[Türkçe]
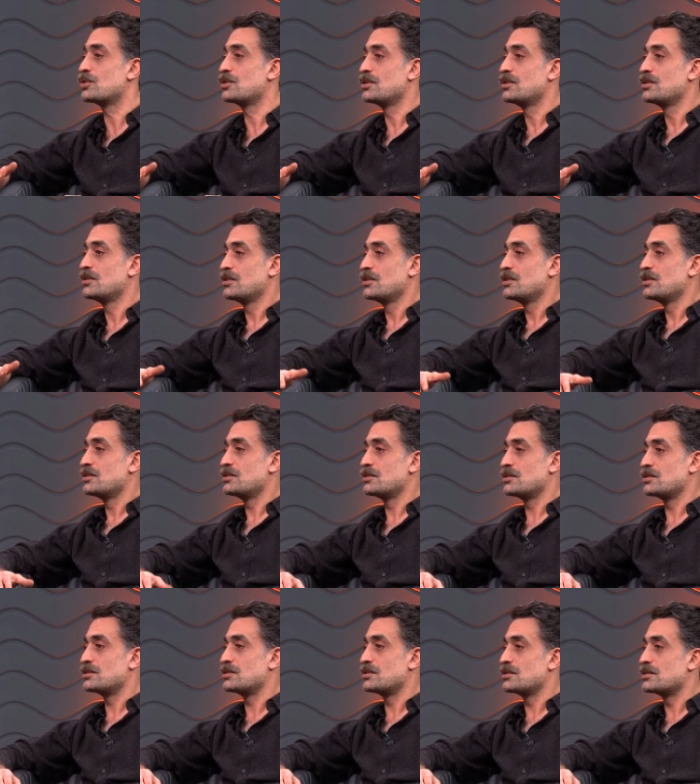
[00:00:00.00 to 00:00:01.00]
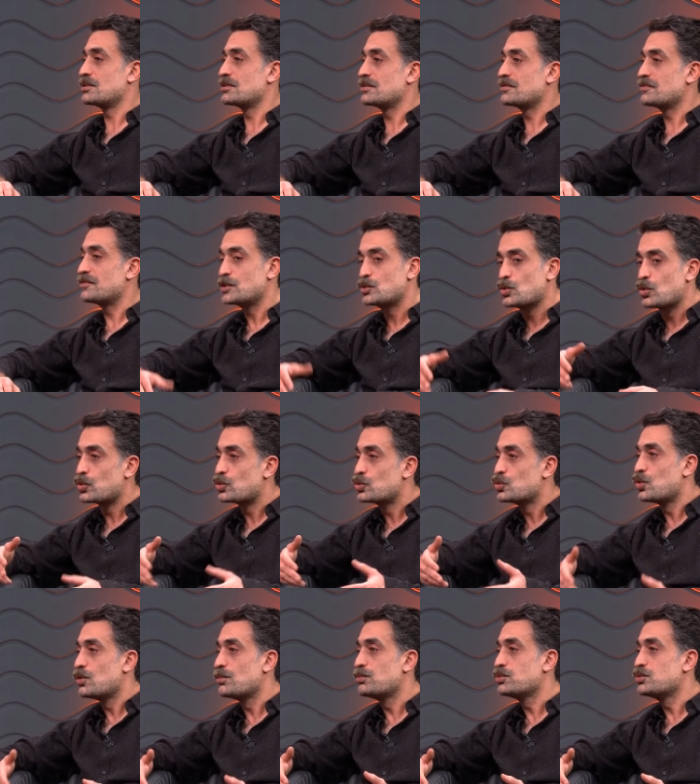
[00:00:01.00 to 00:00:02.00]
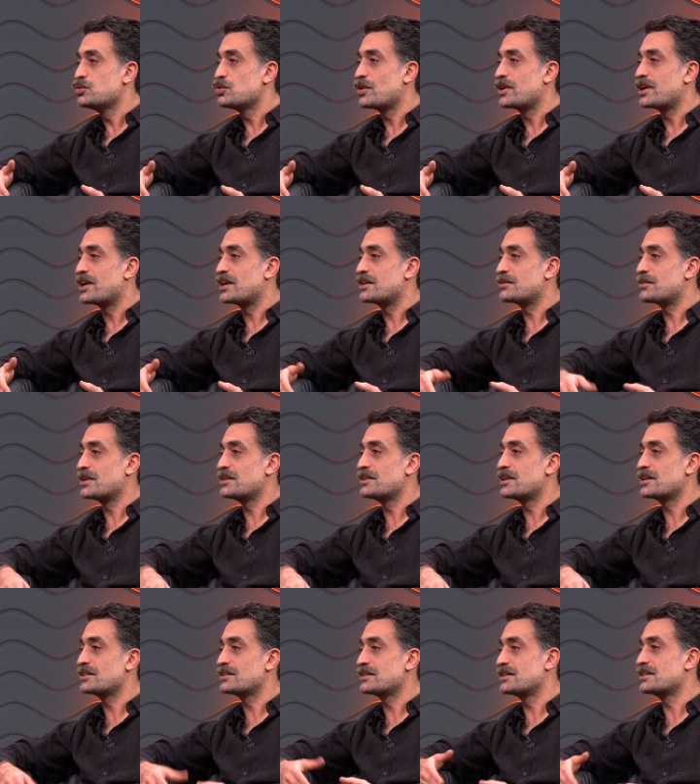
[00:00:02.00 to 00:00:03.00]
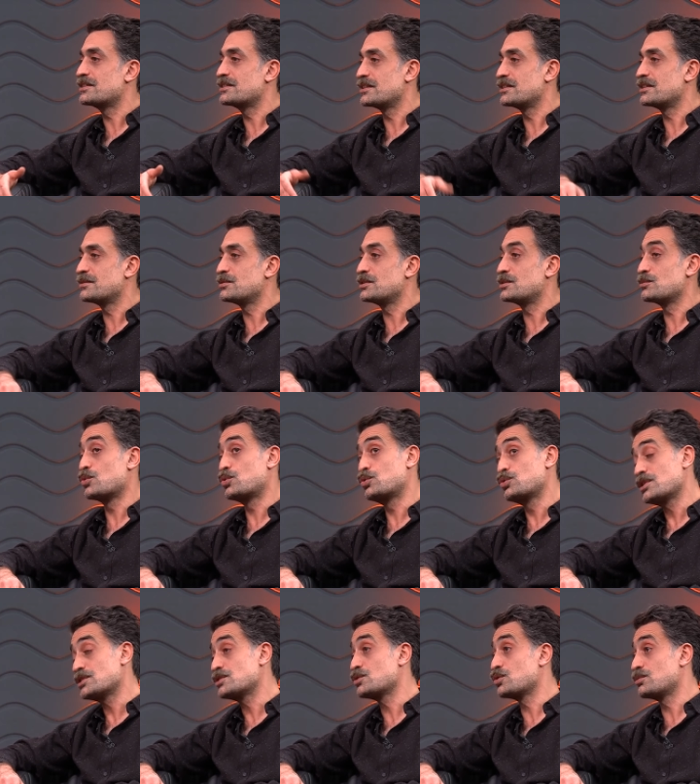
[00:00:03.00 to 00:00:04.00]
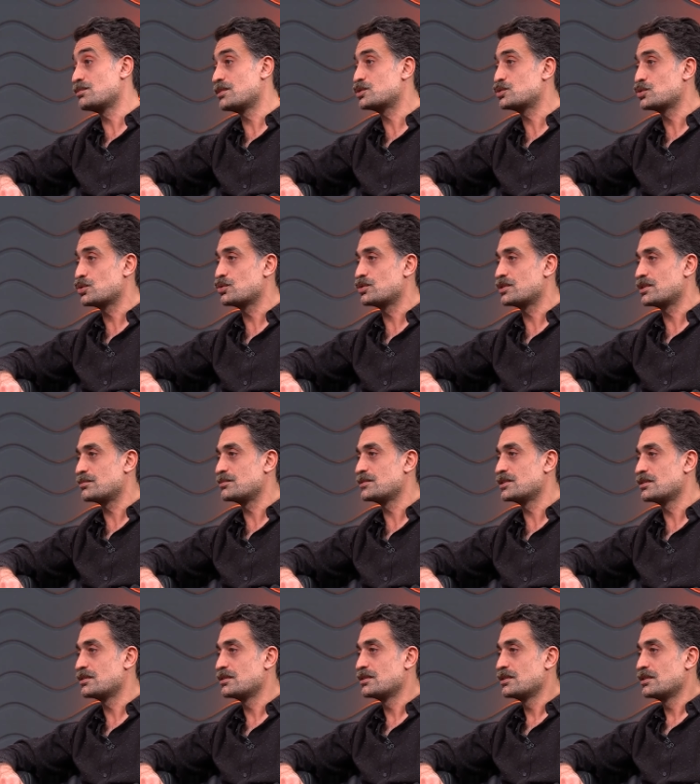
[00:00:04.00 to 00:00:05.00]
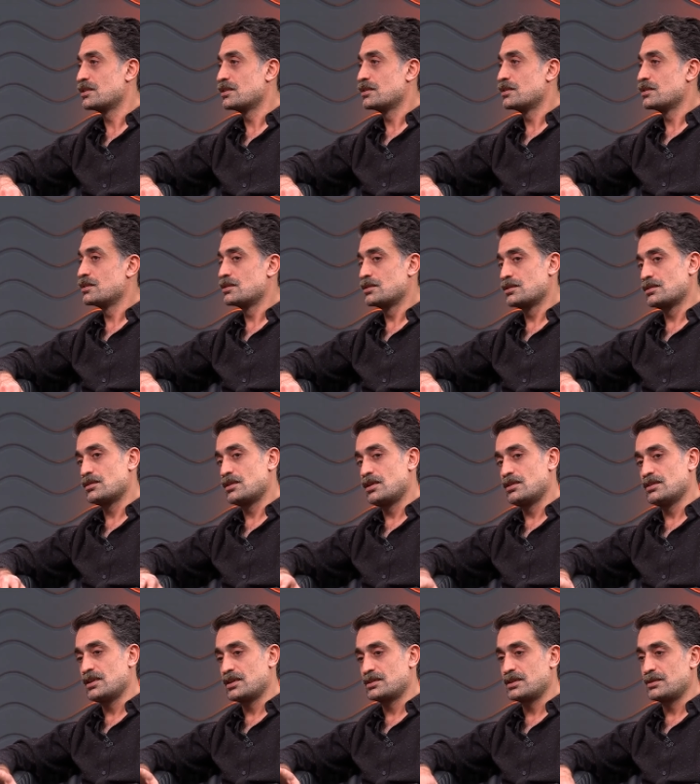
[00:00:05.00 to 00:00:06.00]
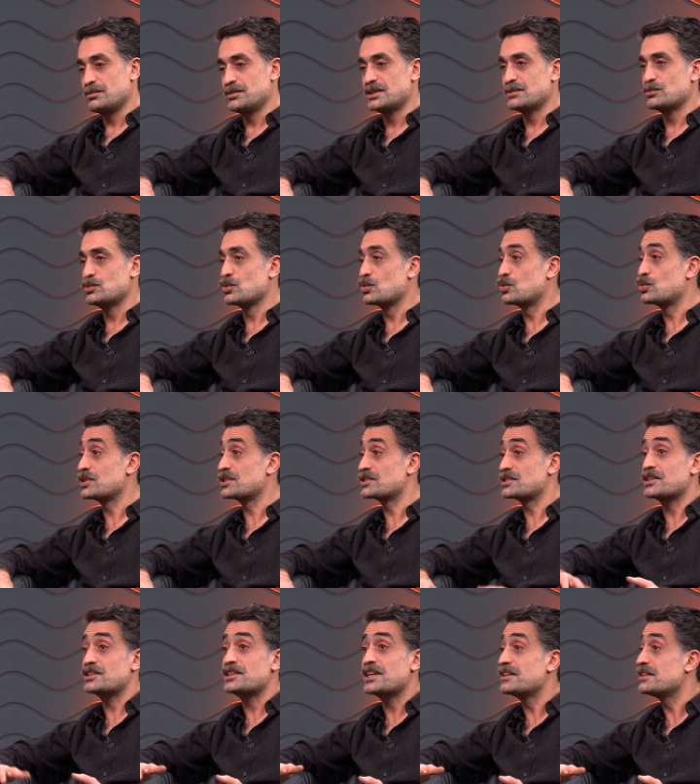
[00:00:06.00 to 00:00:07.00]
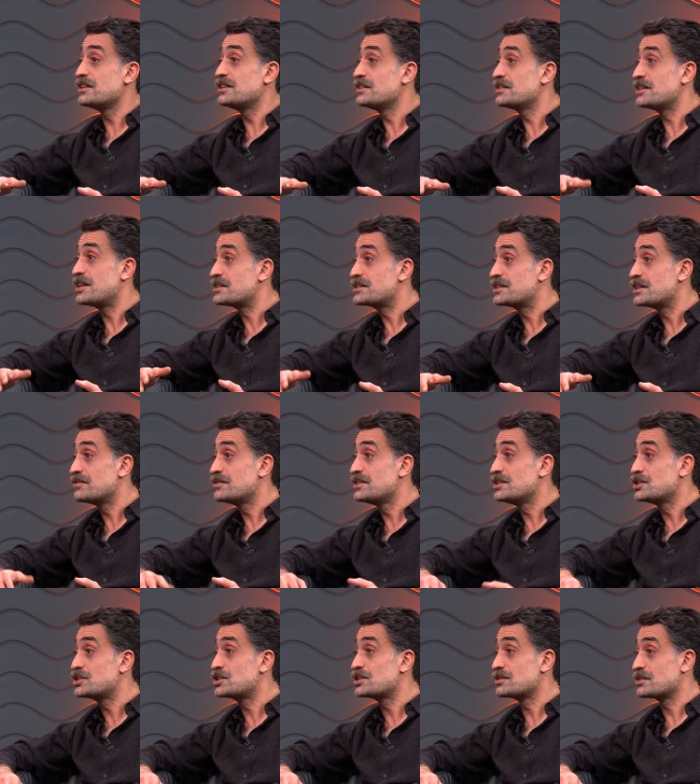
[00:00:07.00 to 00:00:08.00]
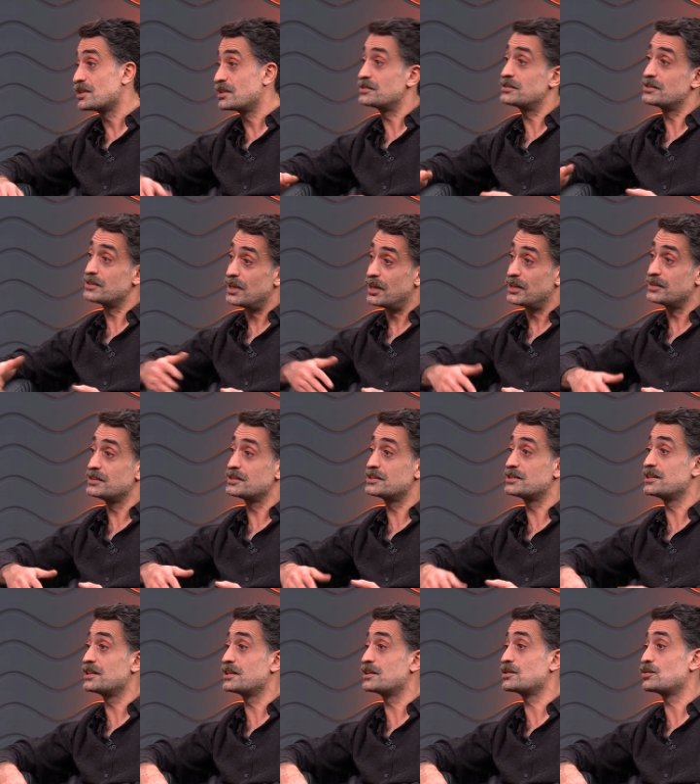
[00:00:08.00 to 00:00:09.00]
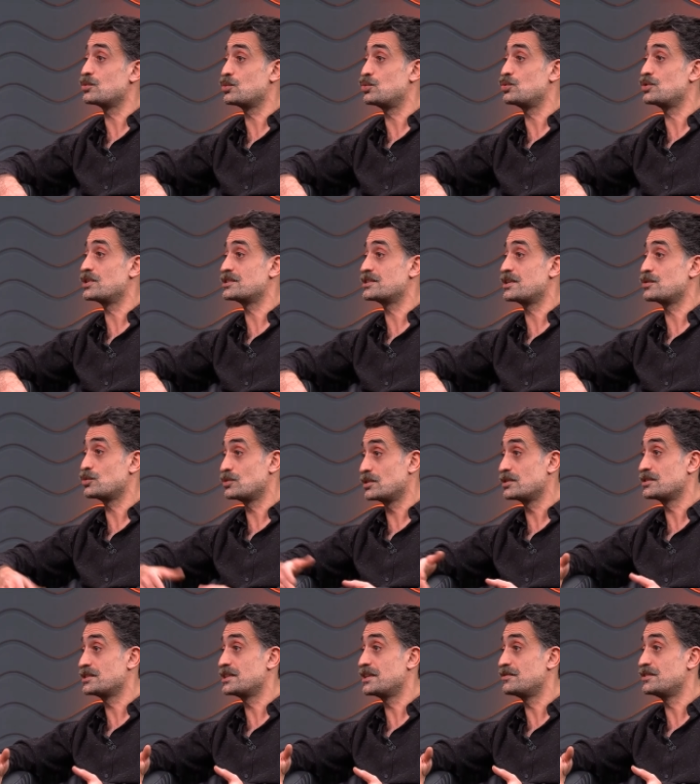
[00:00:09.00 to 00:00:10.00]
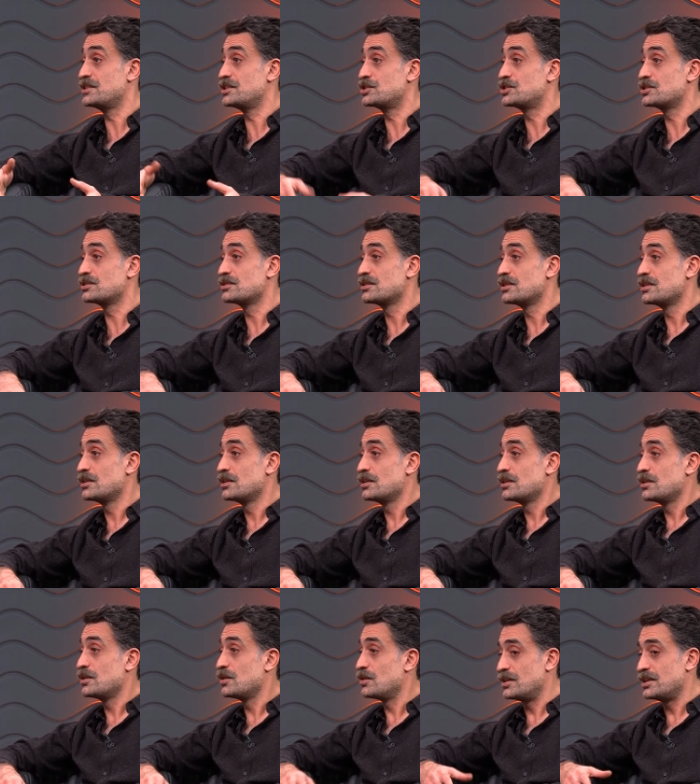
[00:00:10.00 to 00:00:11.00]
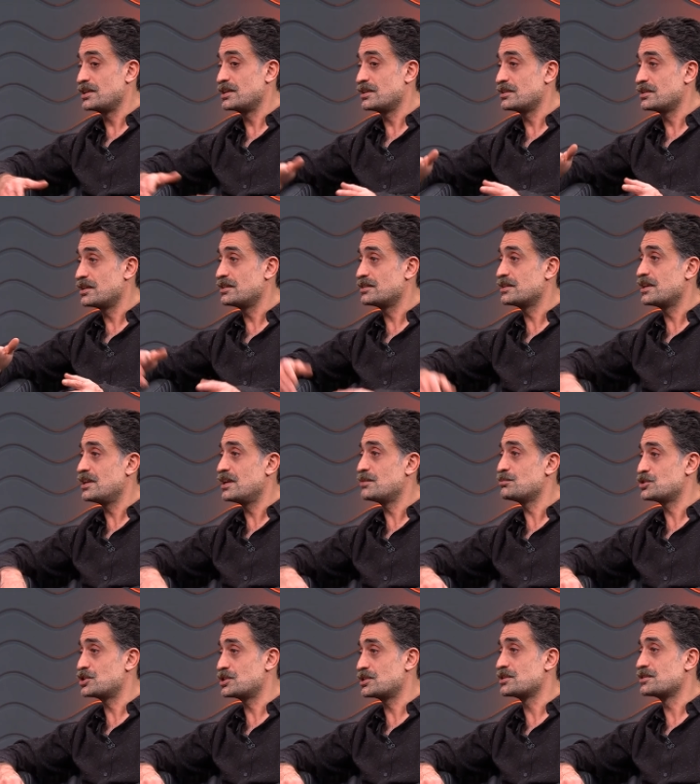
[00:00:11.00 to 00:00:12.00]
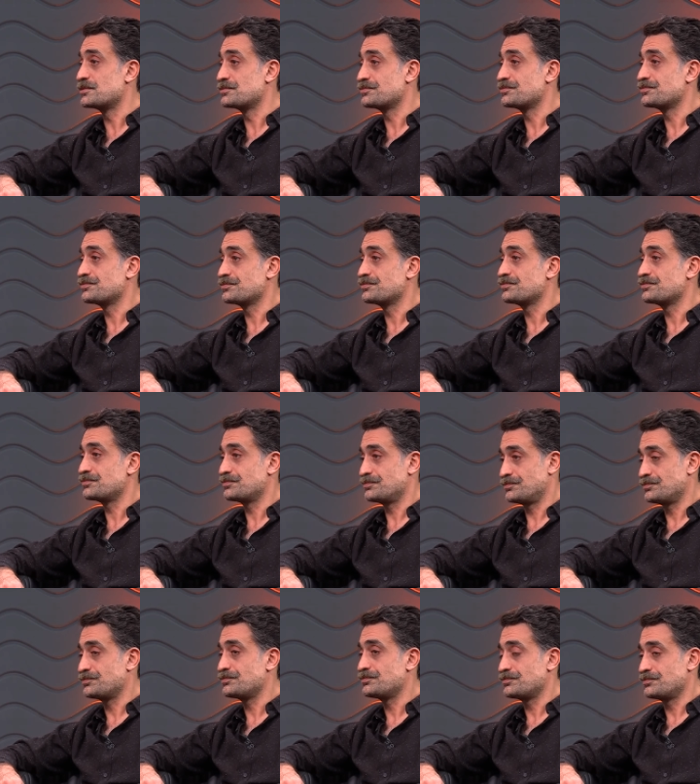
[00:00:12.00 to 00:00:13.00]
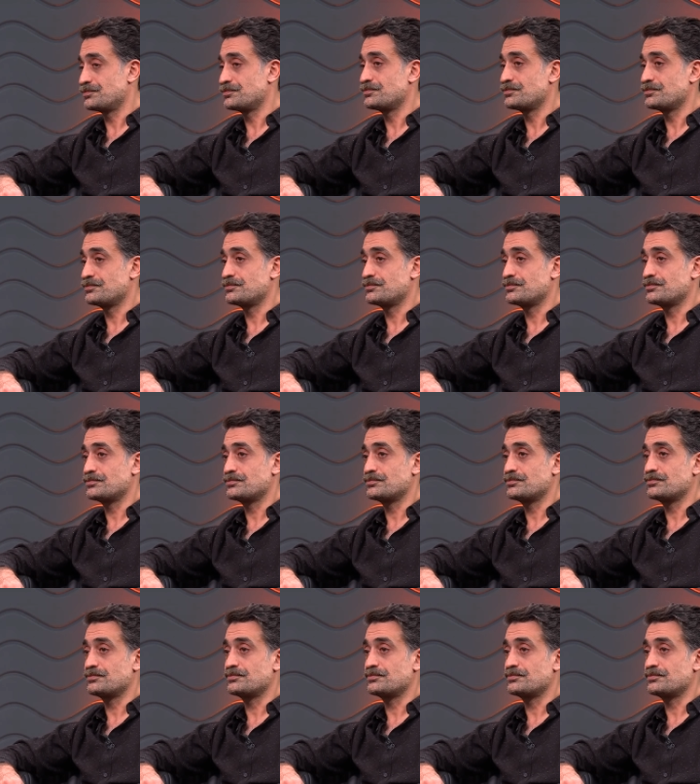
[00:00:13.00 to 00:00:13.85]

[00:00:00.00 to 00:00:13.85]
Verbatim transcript: Evet. Ee, ve doğruyu o buluyor yani. Doğru ben ne kadar etki edebilirim? Okur yazar olmak çok önemli. Ee, Allah'tan bizimki okur yazar. Kendiliğinden sevdiği için. Annesi de okur yazar. O da sevdiği için. Öyle gelen bir şey. Ne güzel harika. Sizi izliyor mu?